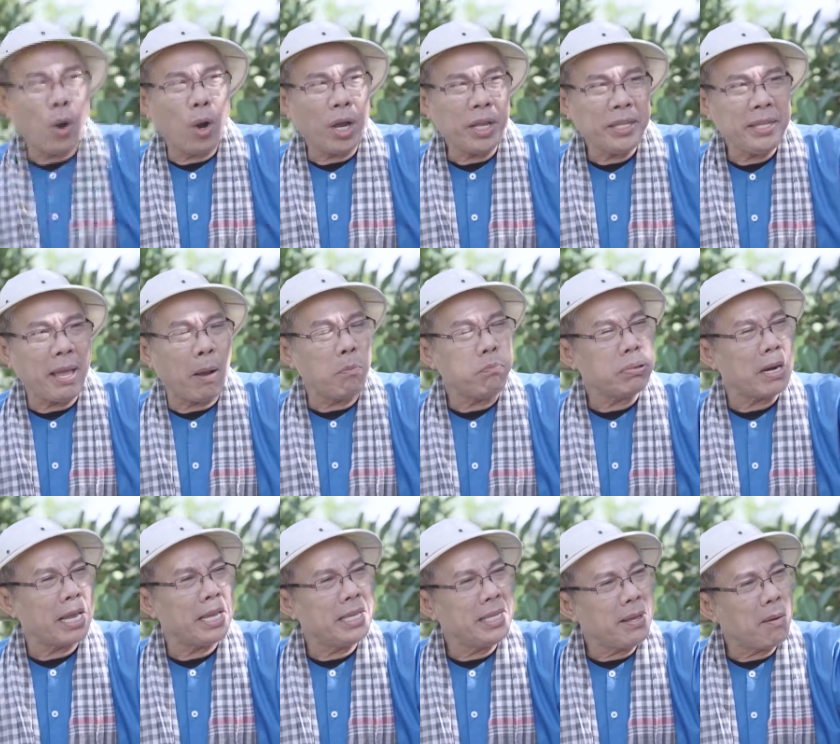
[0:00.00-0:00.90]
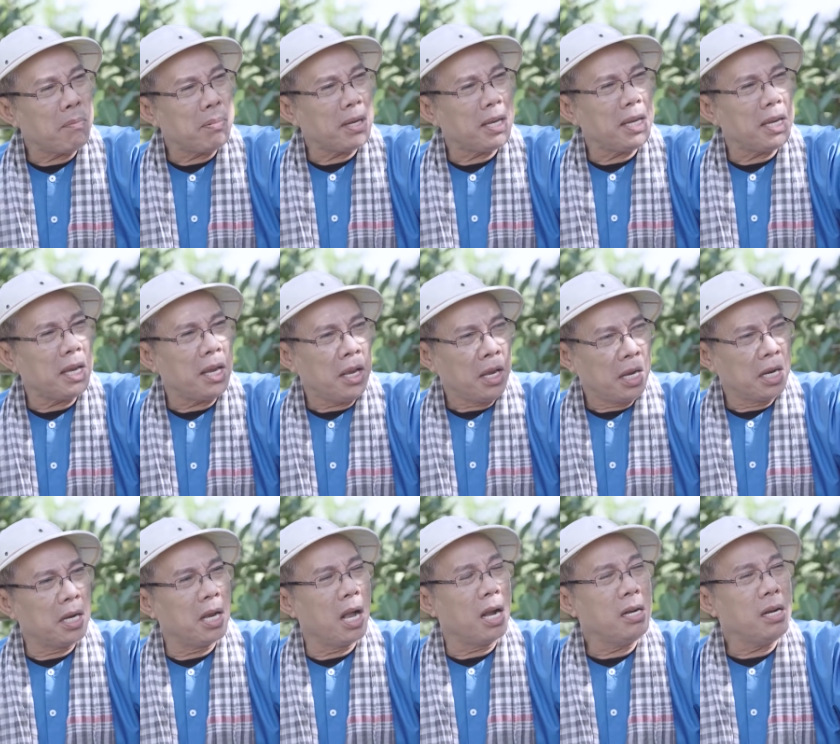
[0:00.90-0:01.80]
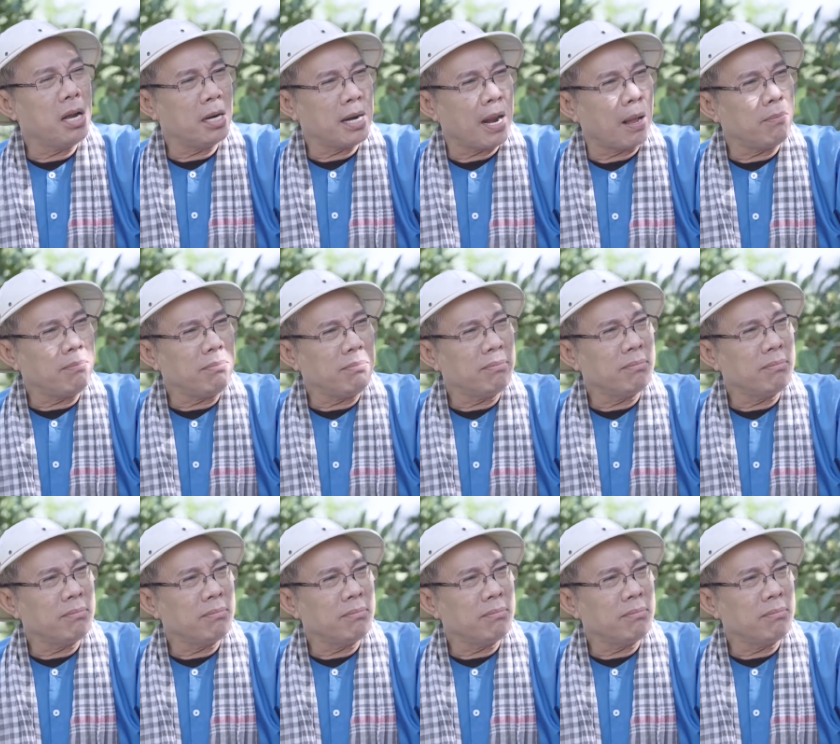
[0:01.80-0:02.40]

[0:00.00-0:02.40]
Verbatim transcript: có cái dông này dông kia ngự ở trỏng